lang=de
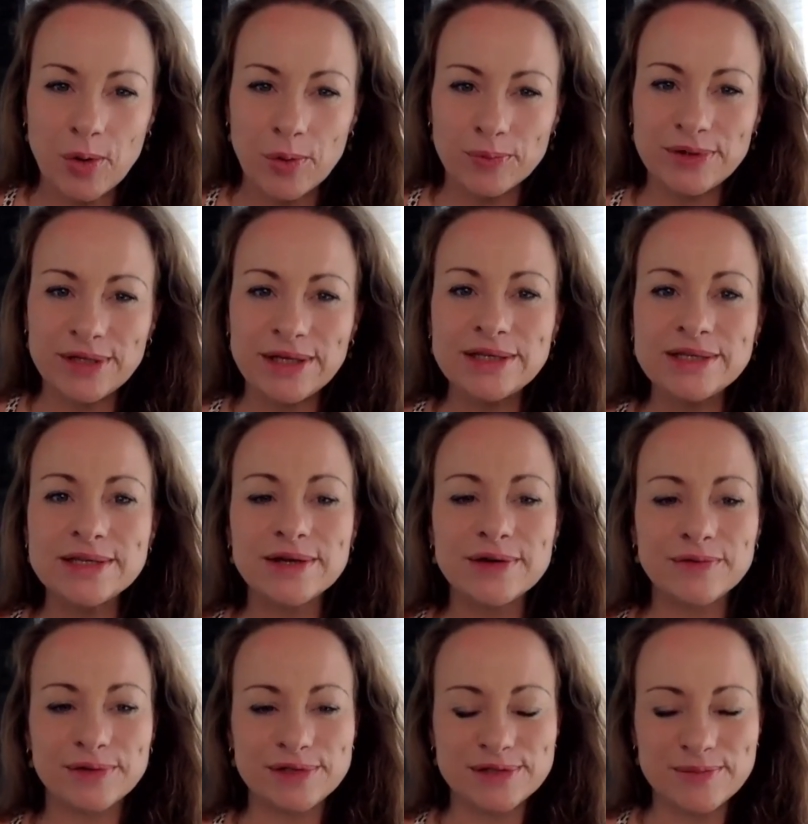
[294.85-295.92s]
um dich
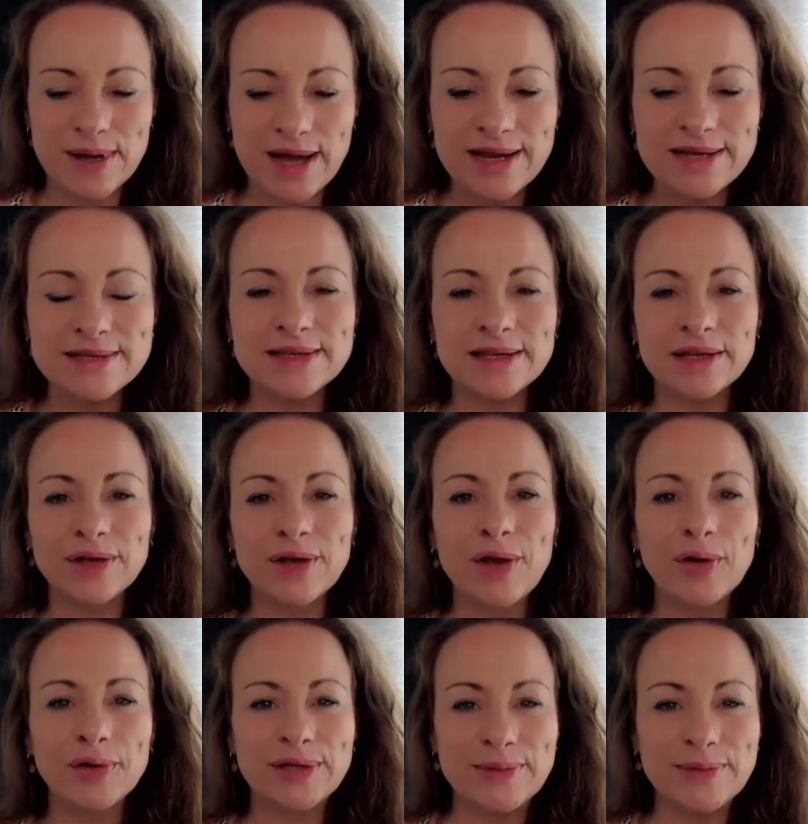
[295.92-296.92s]
von diesem einzigen,